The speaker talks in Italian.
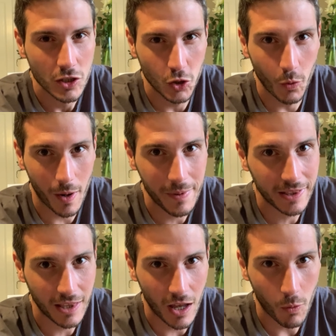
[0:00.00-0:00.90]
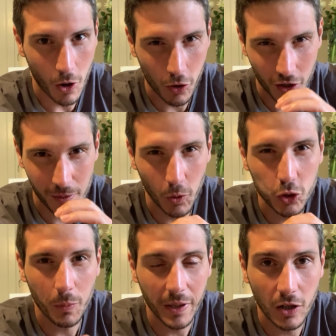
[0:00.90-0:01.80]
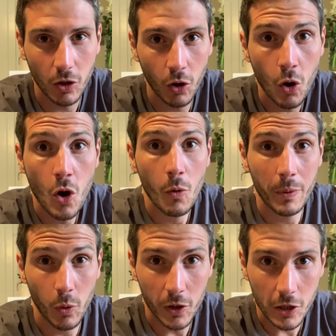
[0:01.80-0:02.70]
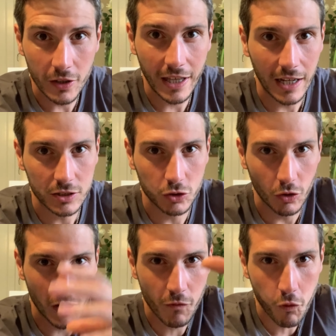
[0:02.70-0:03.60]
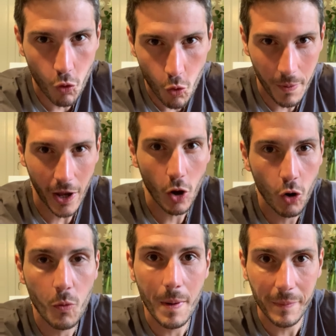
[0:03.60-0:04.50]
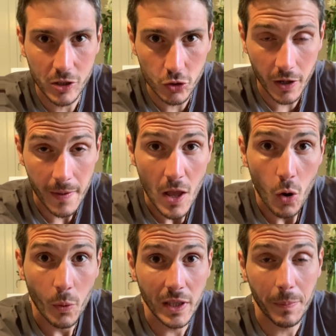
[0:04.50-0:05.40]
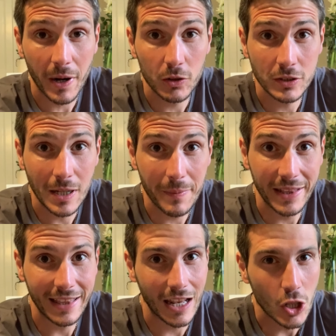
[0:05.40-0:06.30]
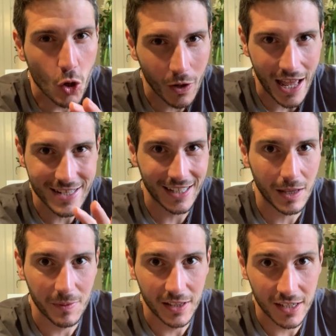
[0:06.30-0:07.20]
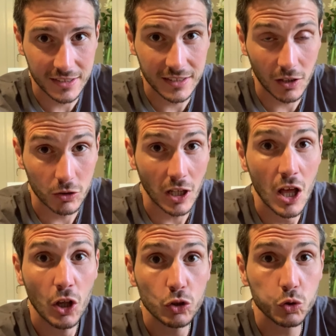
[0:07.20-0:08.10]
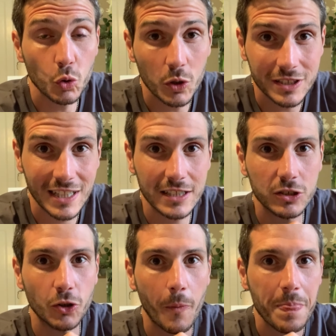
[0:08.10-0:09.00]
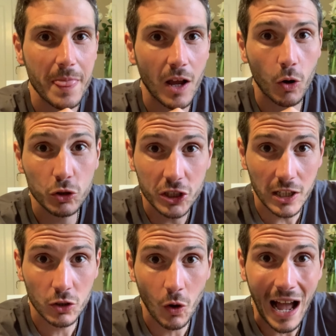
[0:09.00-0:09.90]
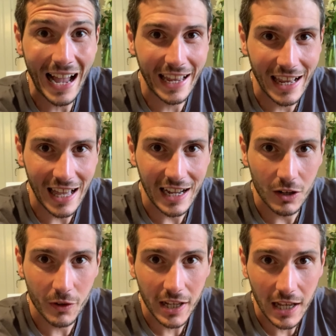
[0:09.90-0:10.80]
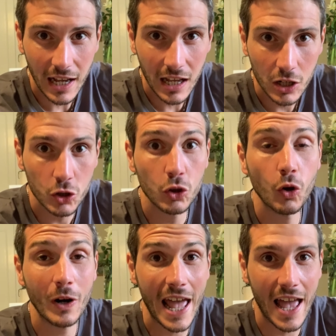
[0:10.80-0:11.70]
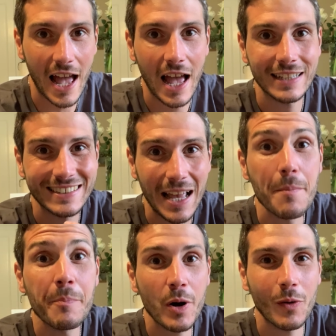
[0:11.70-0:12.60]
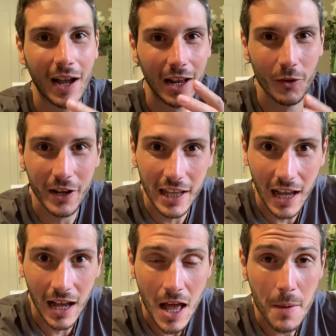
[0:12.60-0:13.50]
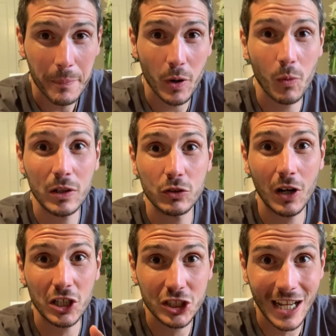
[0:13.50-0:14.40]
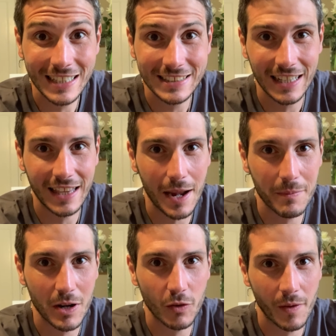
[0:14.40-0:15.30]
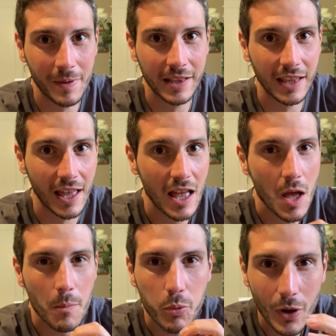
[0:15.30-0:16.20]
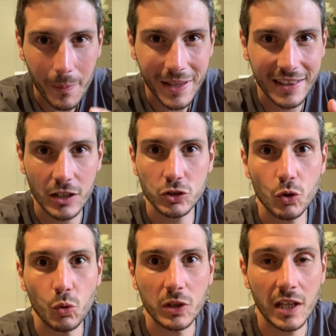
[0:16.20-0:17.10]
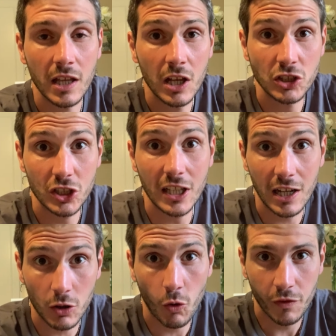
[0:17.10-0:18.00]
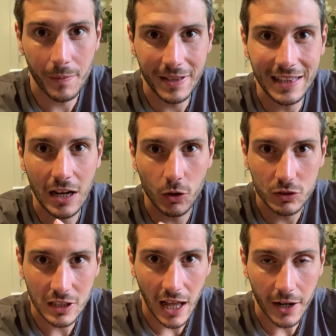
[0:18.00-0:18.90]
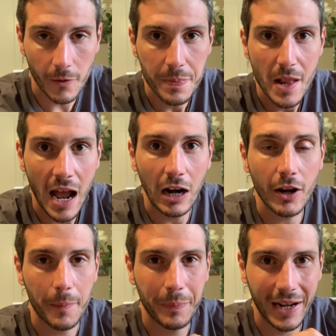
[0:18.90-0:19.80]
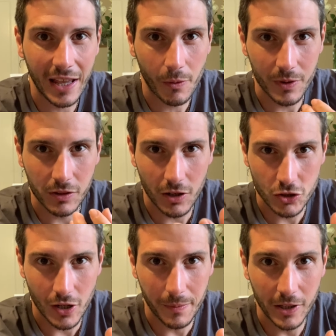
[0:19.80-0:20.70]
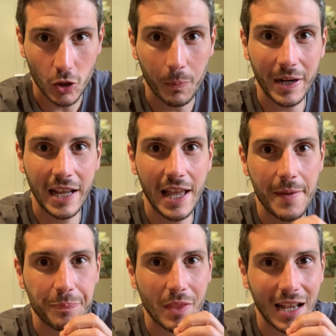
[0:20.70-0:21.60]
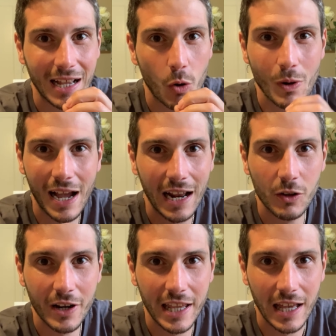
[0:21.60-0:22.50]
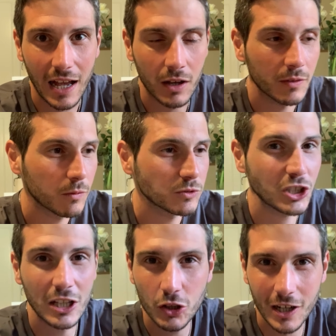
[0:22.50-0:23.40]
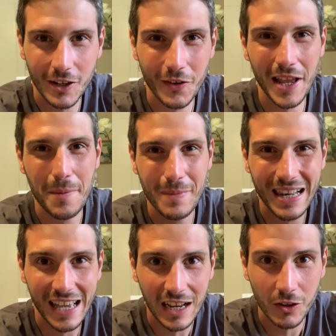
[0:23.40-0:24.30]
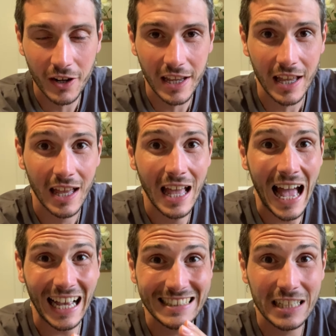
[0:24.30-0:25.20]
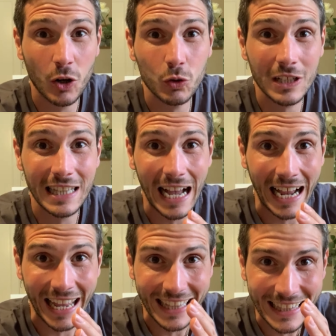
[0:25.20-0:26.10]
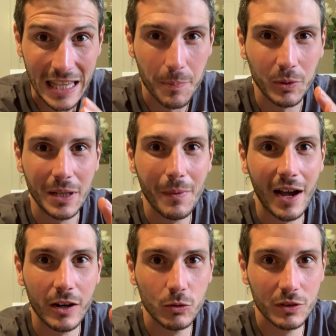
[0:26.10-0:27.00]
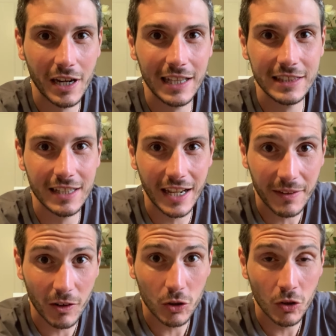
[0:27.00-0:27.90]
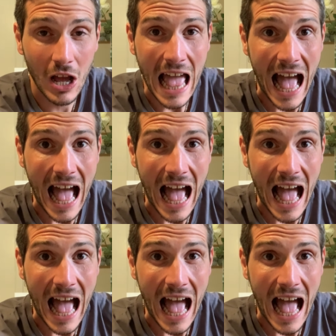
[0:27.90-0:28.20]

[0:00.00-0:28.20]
sicuramente è qualcosa di molto piccolo, per un chilo di grasso il volume che occupa è maggiore. Quindi paradossalmente non è esattamente la stessa cosa. Sullo stesso concetto anche la caloria non è sempre una caloria, per quanto la scienza in termini ovviamente puramente assoluti ci dica ovviamente il contrario. Allora perché questo ragionamento? Perché una caloria 100 calorie, 1000 calorie, a seconda da che tipo di macronutriente derivano,